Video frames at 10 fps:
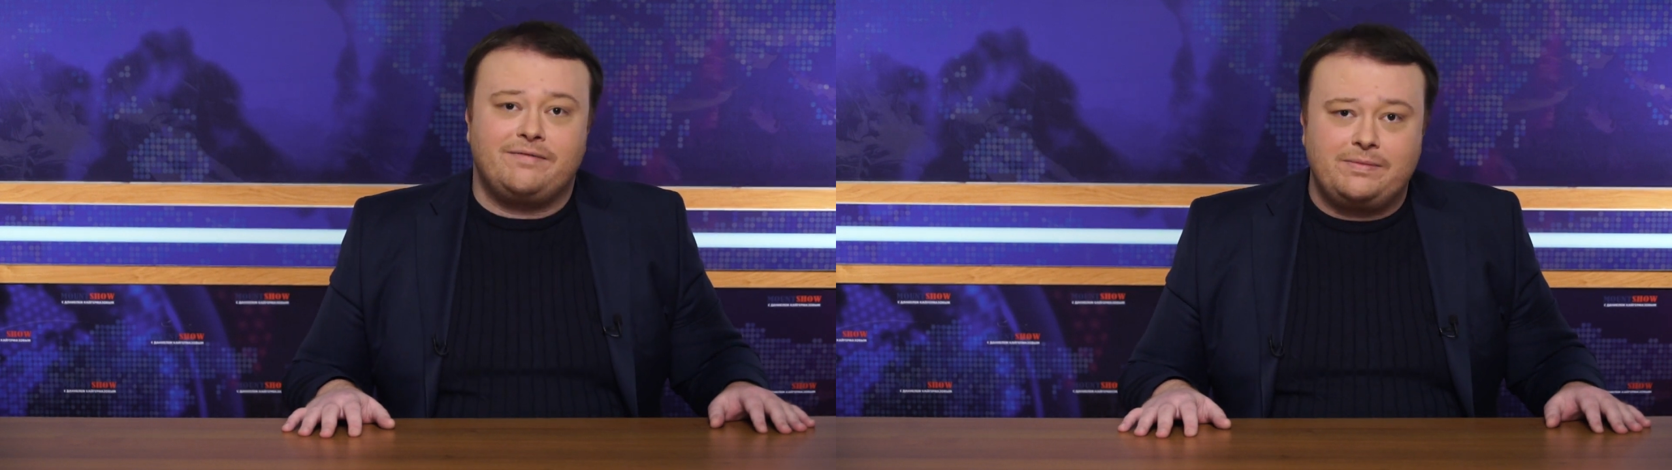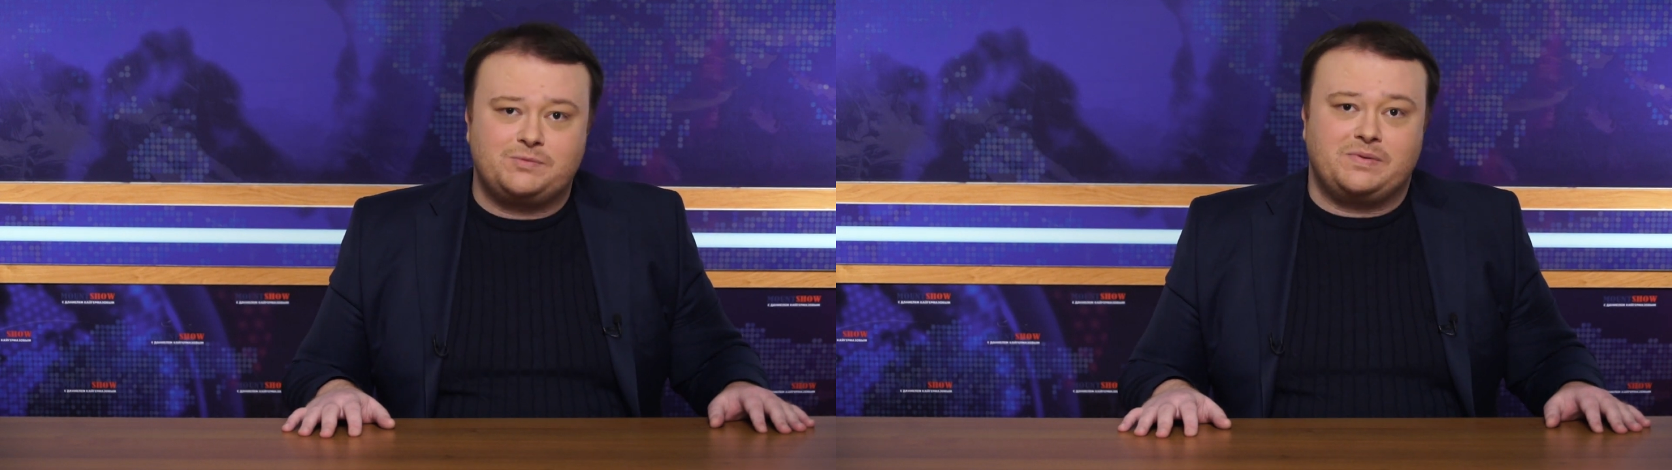
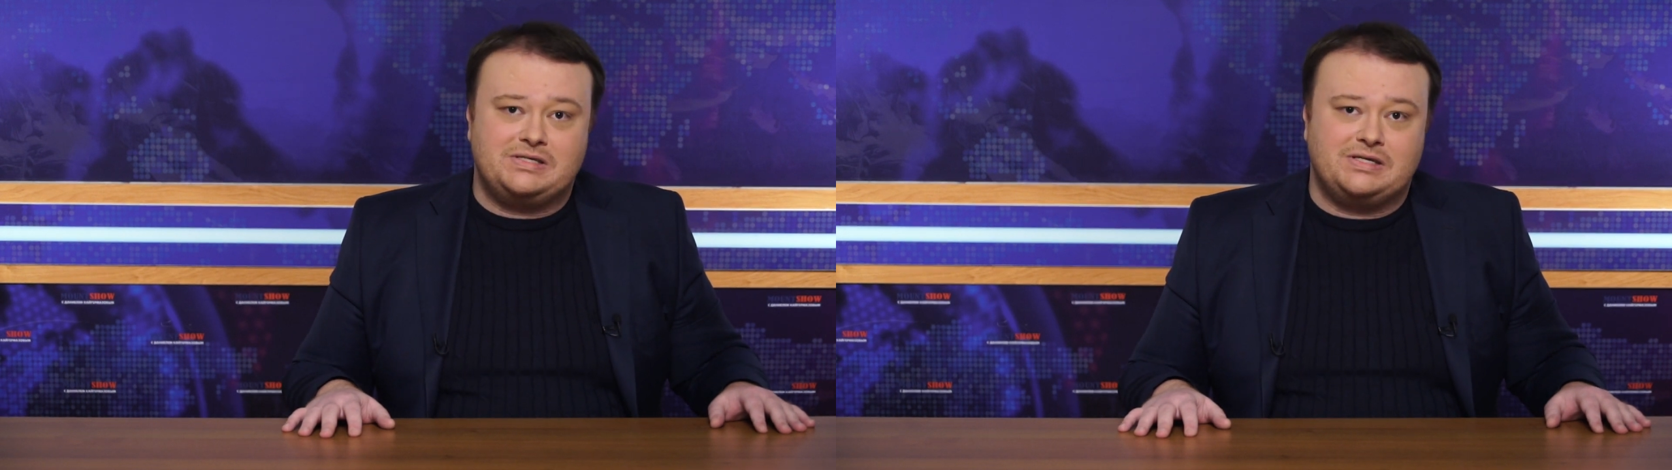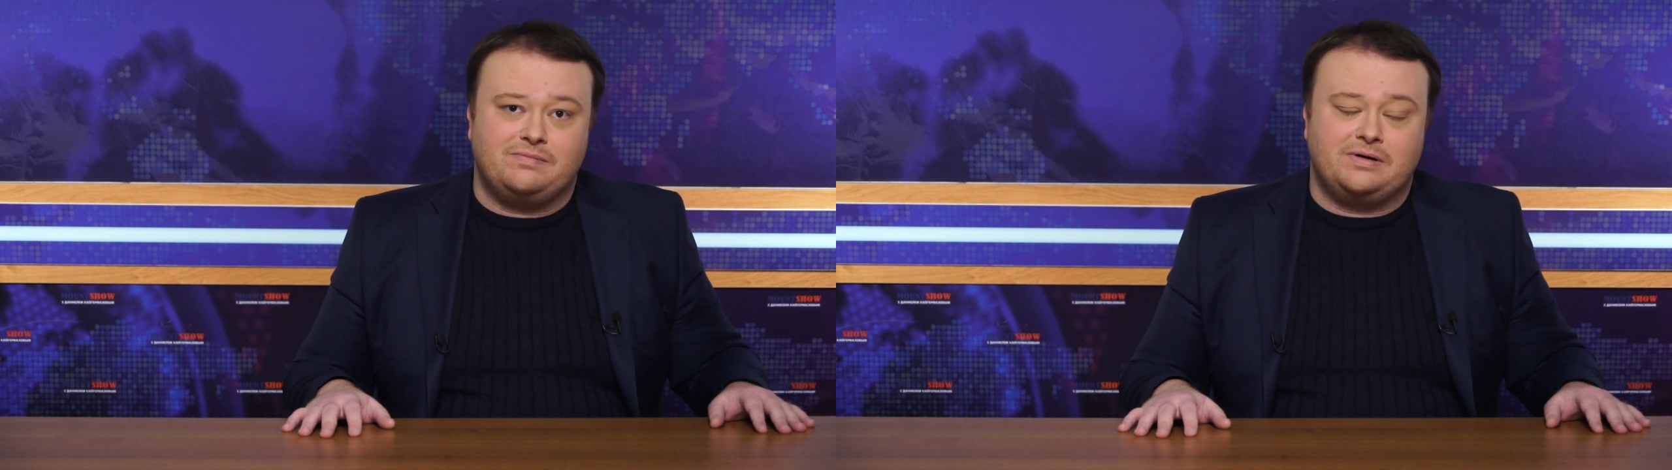вам
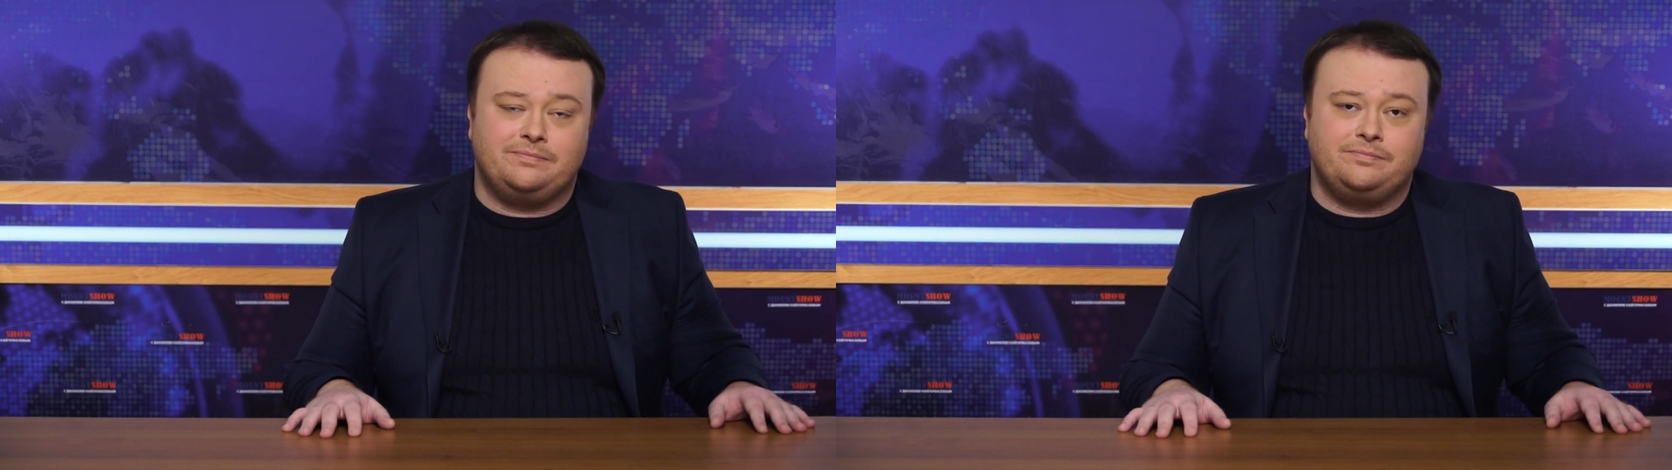спасибо.